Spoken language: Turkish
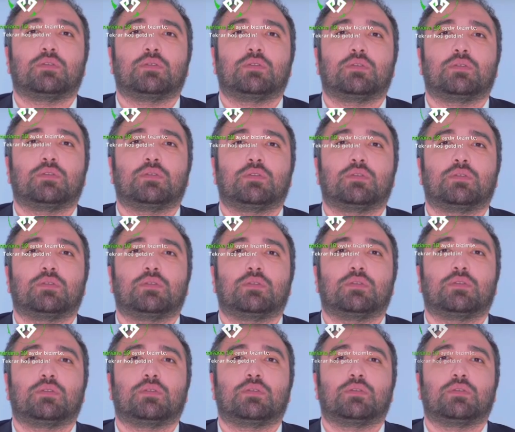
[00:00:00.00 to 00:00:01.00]

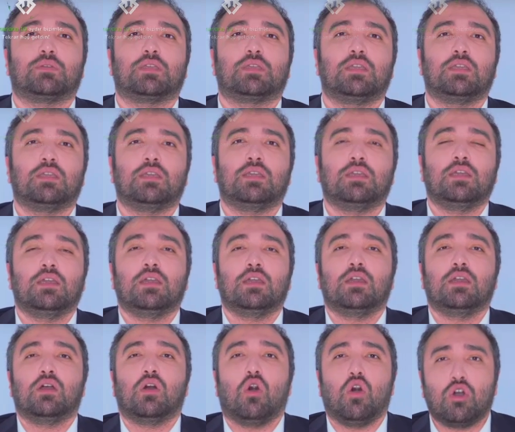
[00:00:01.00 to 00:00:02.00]
Lan! Ki
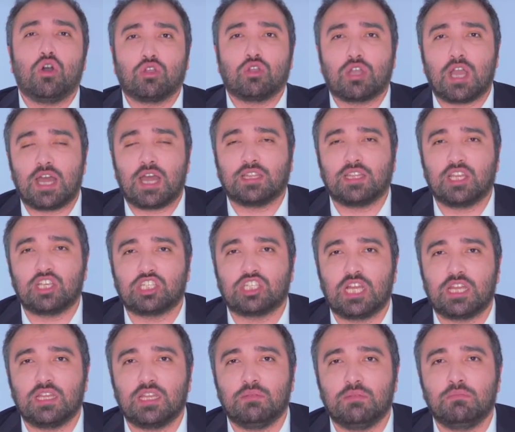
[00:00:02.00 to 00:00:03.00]
ork
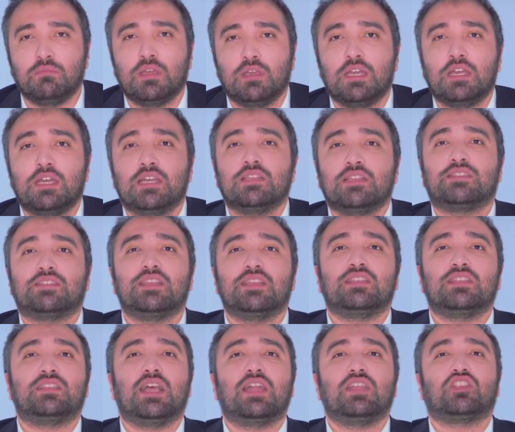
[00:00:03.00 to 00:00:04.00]
kardeşlerim
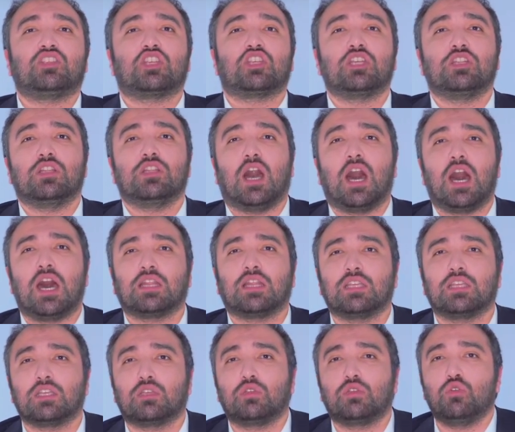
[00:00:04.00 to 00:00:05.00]
sizler için
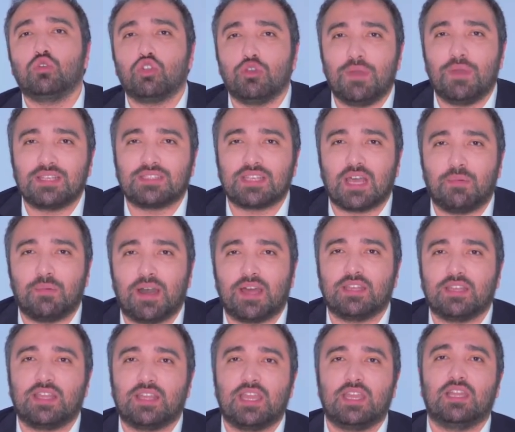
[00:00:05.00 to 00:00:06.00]
artık yürüme
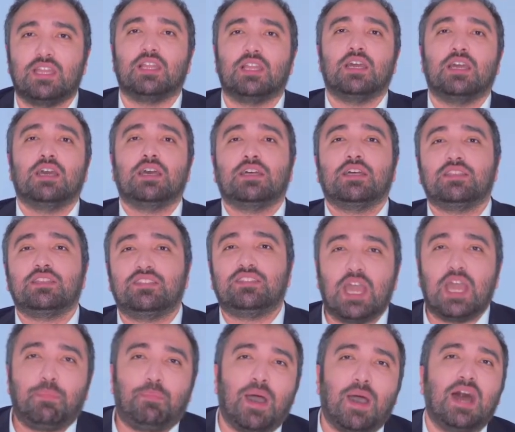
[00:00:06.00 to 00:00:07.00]
zamanı değil
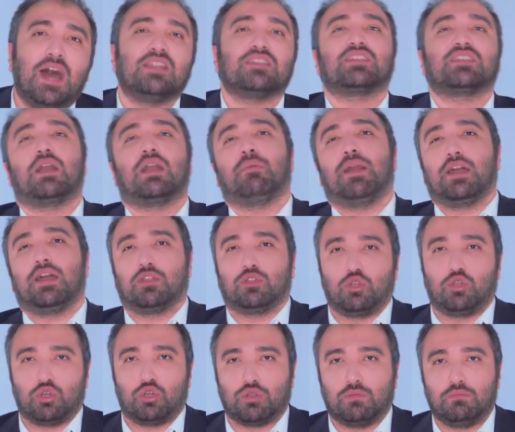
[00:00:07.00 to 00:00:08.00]
depar zamanı
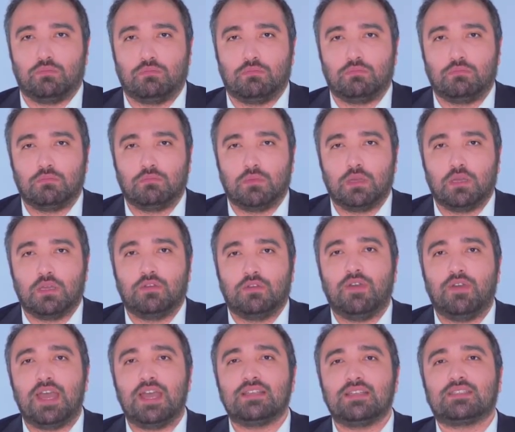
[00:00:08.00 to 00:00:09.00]
diyorum.
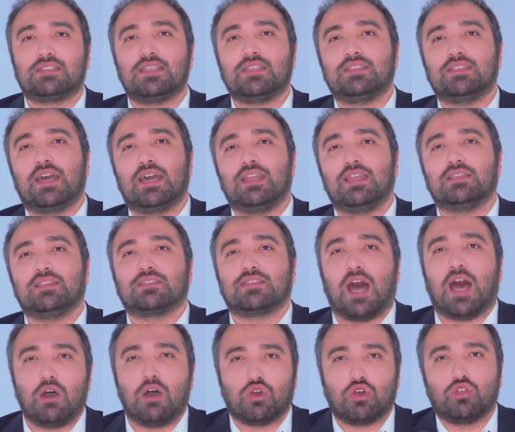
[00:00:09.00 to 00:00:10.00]
Ve sizleri
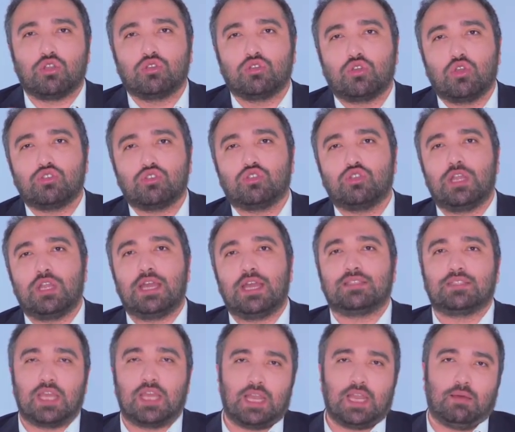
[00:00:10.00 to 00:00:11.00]
Sauron'un gözüyle
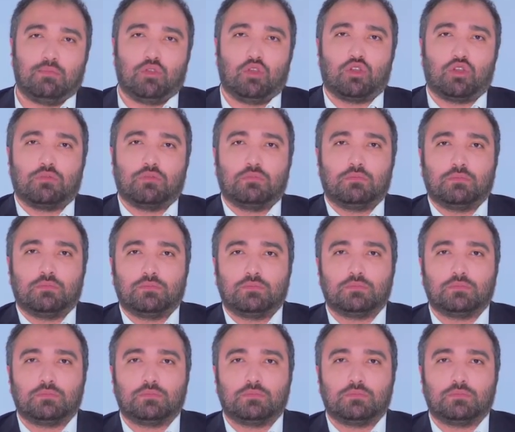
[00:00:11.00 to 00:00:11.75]
selamlıyorum.